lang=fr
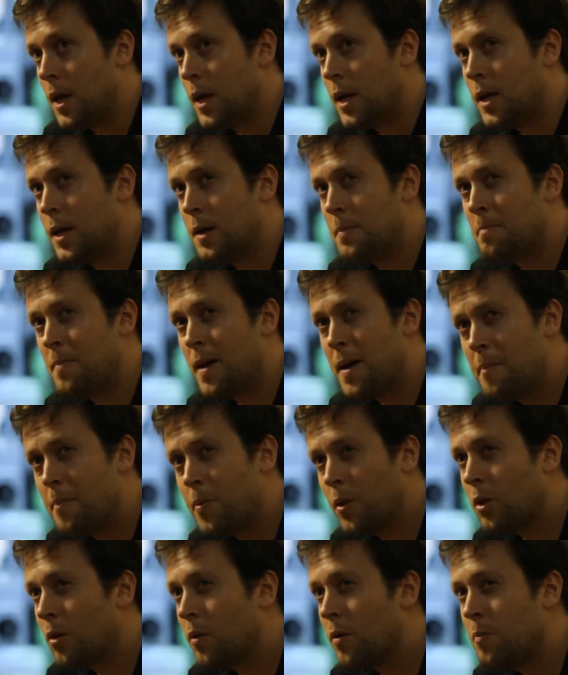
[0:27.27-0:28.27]
Et même
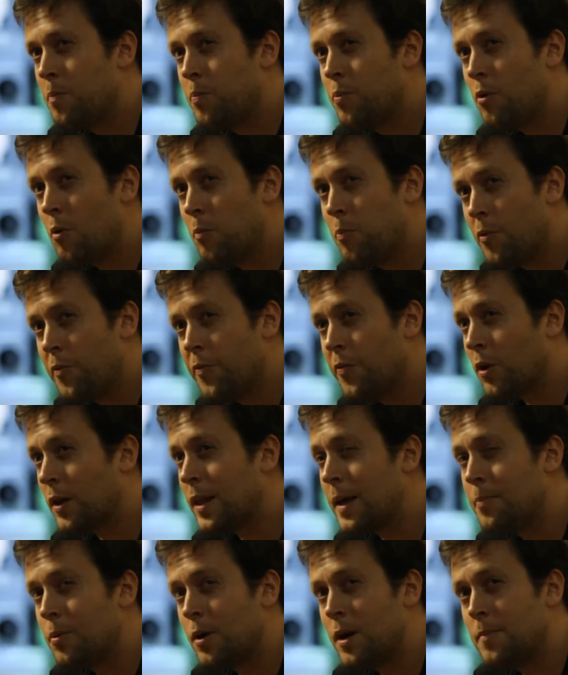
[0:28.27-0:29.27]
pendant le, plus fort de
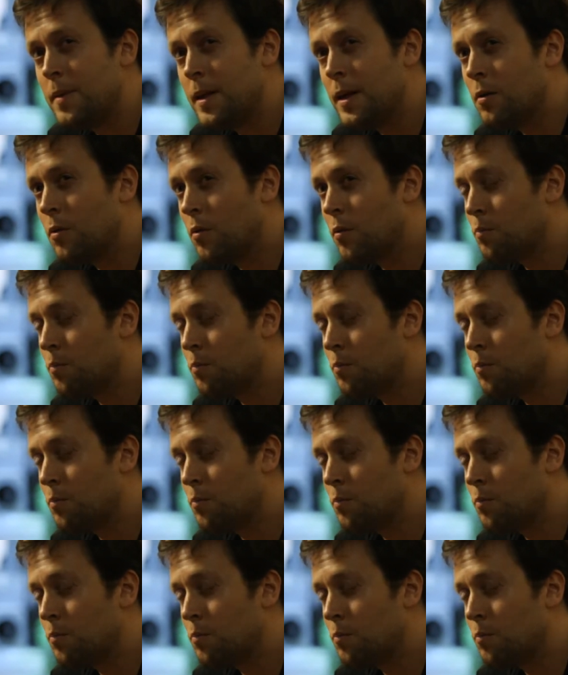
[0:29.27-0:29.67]
la polémique,